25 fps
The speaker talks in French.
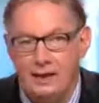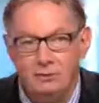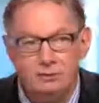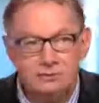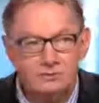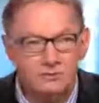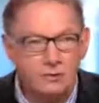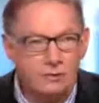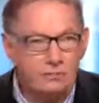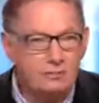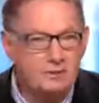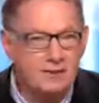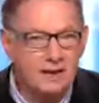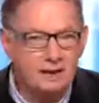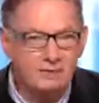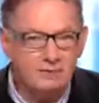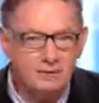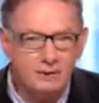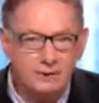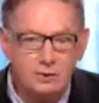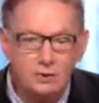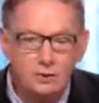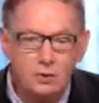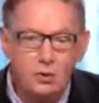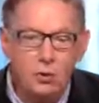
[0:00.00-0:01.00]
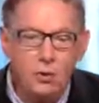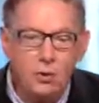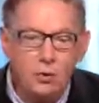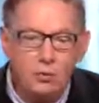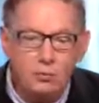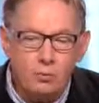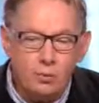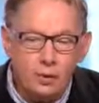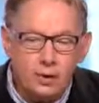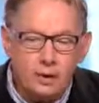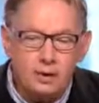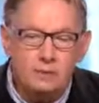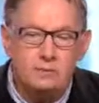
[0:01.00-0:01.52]
Et nous avons observé que,
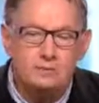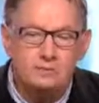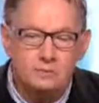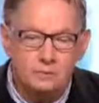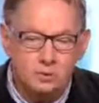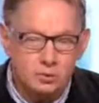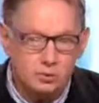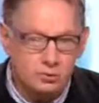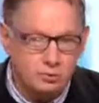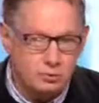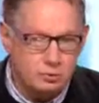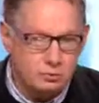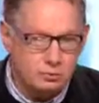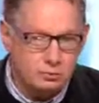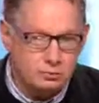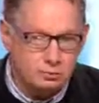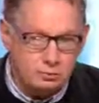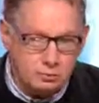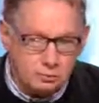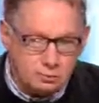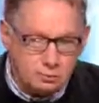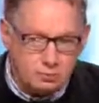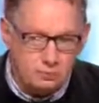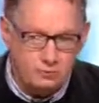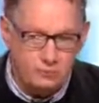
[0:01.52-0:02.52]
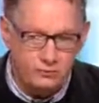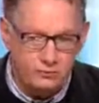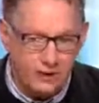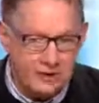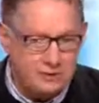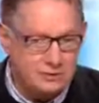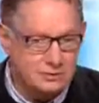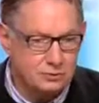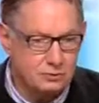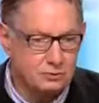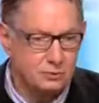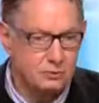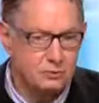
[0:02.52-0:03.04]
au moins dans une
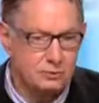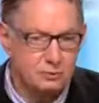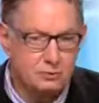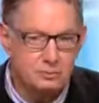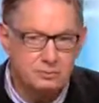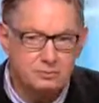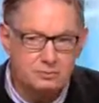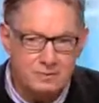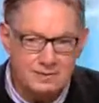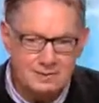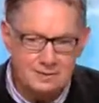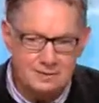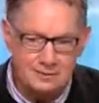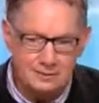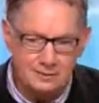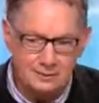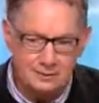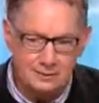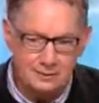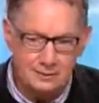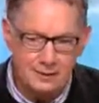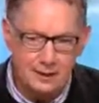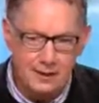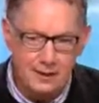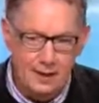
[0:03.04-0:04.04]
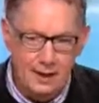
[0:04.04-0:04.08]
fraction de patients,